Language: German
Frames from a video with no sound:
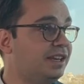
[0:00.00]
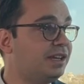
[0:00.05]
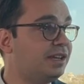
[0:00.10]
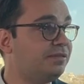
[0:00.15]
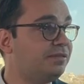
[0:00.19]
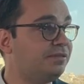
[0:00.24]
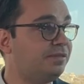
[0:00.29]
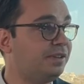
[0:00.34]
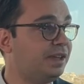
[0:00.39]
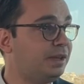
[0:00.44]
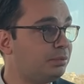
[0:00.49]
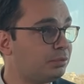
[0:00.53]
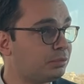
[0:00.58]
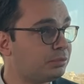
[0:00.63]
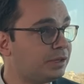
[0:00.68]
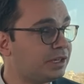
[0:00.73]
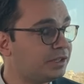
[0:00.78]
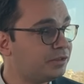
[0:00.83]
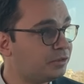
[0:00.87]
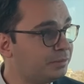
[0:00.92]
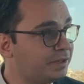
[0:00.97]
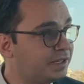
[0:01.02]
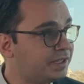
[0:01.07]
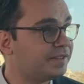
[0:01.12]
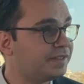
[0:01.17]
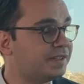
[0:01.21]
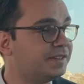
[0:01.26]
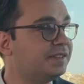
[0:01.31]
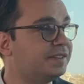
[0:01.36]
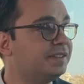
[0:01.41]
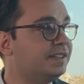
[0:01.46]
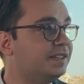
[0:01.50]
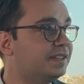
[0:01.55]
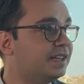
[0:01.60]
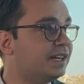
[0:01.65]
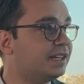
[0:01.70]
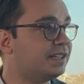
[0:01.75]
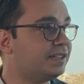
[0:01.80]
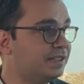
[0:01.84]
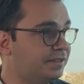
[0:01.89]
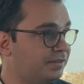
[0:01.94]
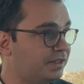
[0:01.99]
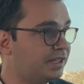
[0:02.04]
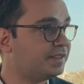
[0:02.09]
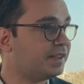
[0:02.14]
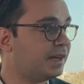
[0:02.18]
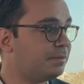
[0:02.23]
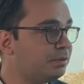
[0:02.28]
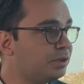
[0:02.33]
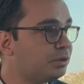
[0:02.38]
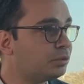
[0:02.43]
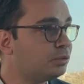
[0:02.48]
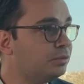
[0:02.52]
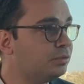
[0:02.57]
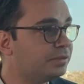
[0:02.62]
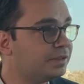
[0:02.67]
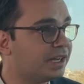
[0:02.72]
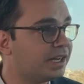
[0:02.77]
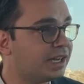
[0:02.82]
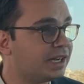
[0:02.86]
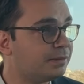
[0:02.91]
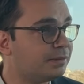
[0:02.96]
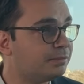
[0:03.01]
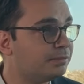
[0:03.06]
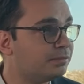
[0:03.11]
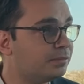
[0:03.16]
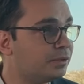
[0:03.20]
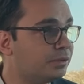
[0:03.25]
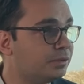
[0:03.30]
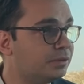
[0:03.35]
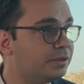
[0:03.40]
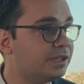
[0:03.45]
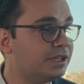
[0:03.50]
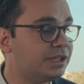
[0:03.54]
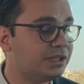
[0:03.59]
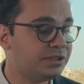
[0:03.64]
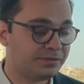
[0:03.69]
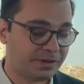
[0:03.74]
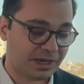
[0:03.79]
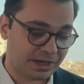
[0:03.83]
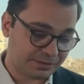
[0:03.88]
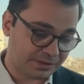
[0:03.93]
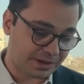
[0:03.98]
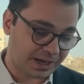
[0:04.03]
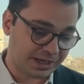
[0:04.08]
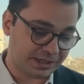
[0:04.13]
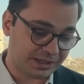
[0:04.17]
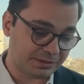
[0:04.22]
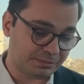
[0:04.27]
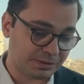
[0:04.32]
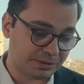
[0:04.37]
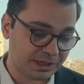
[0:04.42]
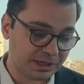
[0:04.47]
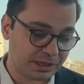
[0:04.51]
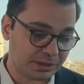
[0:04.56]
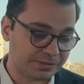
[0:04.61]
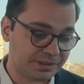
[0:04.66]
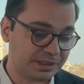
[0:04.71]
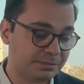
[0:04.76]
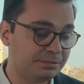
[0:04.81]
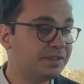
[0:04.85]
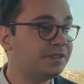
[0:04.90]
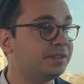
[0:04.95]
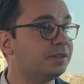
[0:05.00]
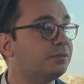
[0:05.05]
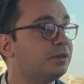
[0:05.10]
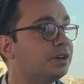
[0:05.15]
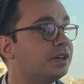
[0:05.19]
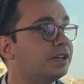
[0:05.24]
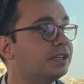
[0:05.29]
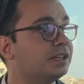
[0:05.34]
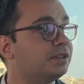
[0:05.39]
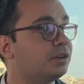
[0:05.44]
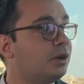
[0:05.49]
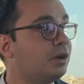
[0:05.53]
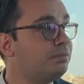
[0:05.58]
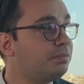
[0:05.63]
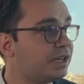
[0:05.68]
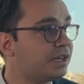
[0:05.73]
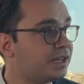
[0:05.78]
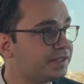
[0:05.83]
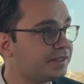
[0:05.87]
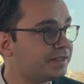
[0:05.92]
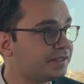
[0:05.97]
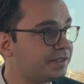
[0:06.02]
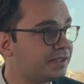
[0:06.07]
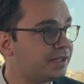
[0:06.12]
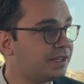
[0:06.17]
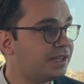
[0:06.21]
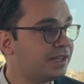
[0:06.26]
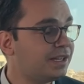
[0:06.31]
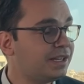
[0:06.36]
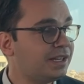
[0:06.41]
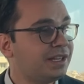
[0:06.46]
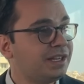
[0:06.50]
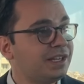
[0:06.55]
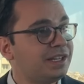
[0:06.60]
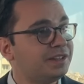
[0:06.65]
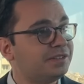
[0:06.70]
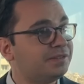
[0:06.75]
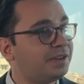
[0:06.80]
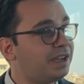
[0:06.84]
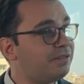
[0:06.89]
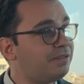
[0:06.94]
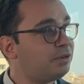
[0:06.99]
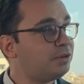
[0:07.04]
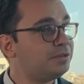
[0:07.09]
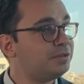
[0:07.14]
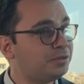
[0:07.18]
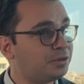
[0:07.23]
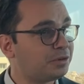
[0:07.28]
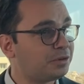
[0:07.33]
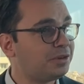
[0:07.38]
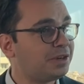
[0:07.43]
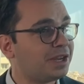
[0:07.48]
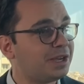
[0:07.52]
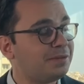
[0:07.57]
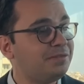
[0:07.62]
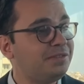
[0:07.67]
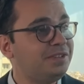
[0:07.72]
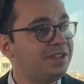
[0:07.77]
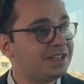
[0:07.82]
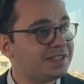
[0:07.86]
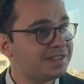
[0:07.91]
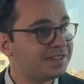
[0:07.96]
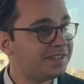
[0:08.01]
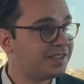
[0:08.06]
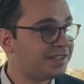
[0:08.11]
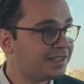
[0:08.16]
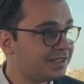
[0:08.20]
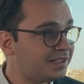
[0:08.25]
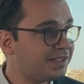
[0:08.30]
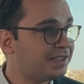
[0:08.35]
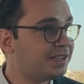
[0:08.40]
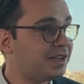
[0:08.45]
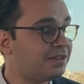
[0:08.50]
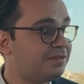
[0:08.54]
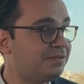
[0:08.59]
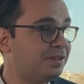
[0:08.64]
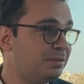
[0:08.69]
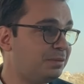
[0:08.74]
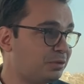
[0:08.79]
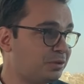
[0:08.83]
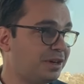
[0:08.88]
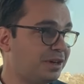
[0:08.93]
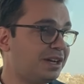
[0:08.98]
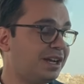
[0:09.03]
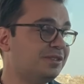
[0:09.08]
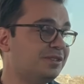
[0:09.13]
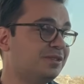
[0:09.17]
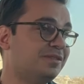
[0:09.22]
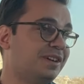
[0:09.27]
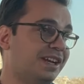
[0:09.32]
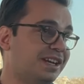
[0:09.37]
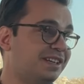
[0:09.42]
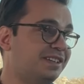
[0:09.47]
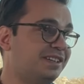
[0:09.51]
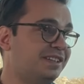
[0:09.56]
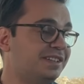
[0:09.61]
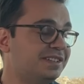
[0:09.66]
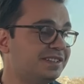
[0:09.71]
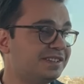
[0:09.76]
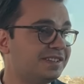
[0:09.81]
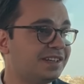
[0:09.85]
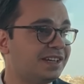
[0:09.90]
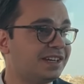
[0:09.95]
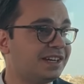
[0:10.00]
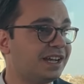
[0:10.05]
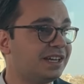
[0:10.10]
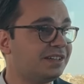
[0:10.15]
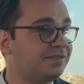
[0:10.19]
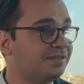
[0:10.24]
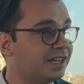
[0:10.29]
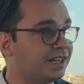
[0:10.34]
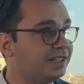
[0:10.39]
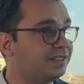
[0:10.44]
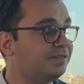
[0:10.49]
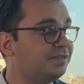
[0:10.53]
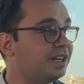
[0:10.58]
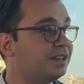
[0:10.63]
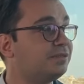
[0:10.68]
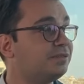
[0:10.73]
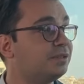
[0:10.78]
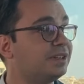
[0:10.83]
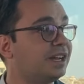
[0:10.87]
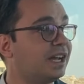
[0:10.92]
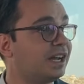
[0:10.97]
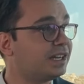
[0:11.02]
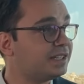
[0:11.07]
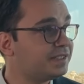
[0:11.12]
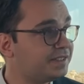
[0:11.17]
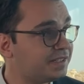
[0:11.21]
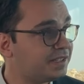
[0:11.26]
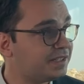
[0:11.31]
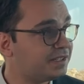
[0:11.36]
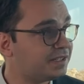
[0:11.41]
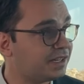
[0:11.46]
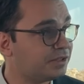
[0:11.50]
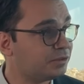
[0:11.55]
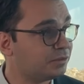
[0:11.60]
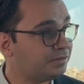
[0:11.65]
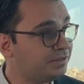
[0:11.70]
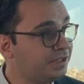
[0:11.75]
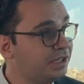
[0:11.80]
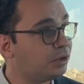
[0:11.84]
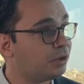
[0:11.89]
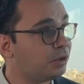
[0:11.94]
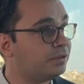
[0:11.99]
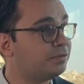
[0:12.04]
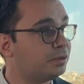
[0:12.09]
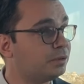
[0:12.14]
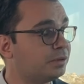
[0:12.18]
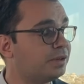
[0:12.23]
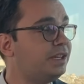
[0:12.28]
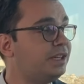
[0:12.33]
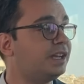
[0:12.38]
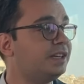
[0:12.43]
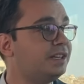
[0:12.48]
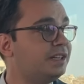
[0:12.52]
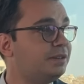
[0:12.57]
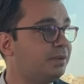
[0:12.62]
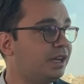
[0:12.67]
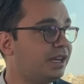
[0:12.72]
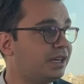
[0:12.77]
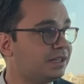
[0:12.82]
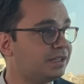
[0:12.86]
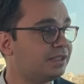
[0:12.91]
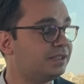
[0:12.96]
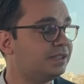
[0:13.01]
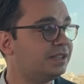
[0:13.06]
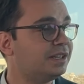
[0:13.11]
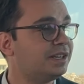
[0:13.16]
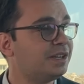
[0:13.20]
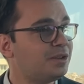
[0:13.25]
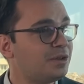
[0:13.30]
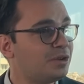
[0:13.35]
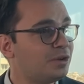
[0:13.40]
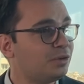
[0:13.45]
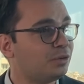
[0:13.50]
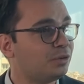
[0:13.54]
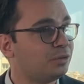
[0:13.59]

Ende Februar, zumindest das sind die Daten, die wir jetzt abgerufen haben, und ich werfe einen Blick auf den Mr. Market Kompass. Zwei Wochen zurück, am 14. Februar, also Valentinstag, hatten wir einen Wert von 80, also viel Euphorie an den Märkten.